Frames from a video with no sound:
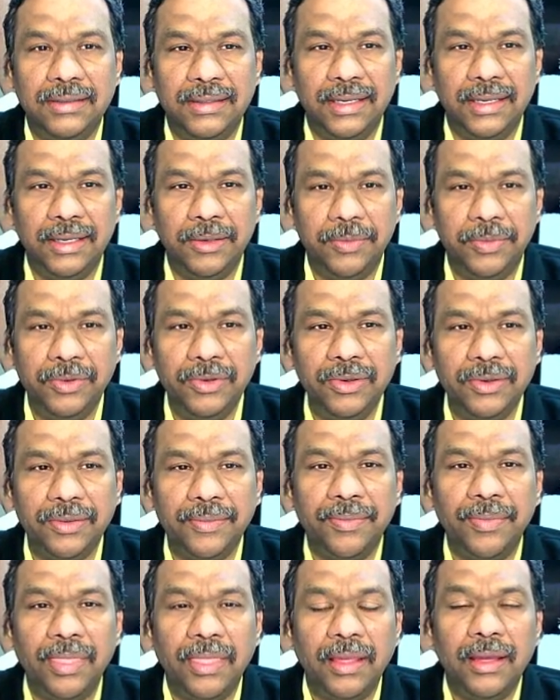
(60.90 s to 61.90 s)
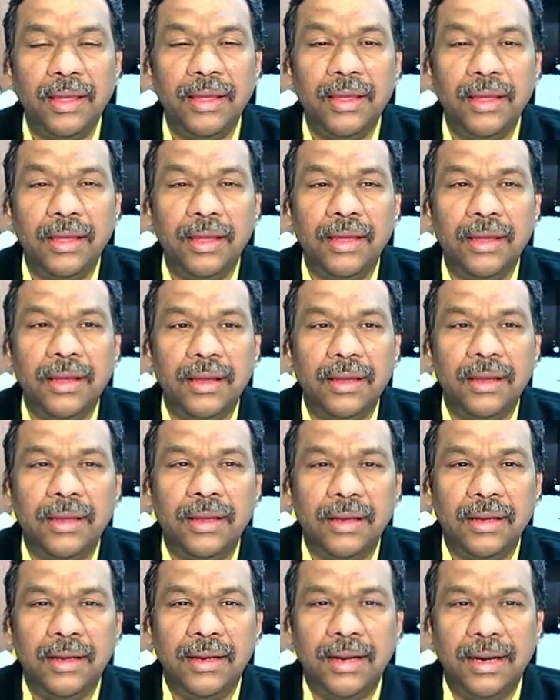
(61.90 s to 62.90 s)
தலைப்பு
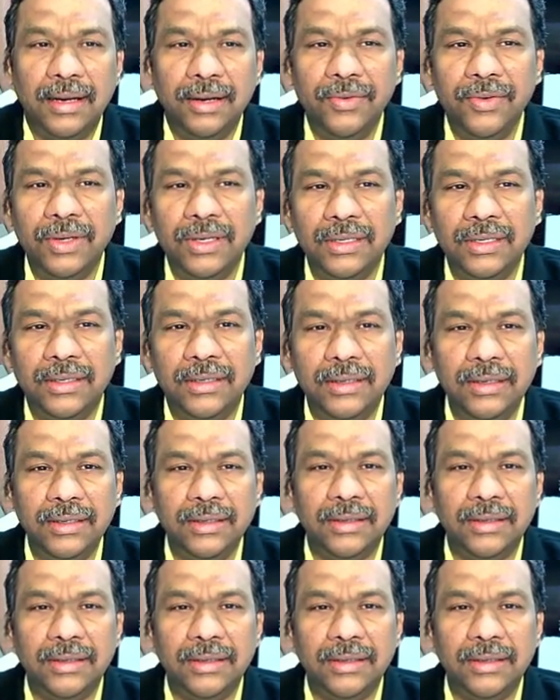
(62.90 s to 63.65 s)
கணவனுக்கு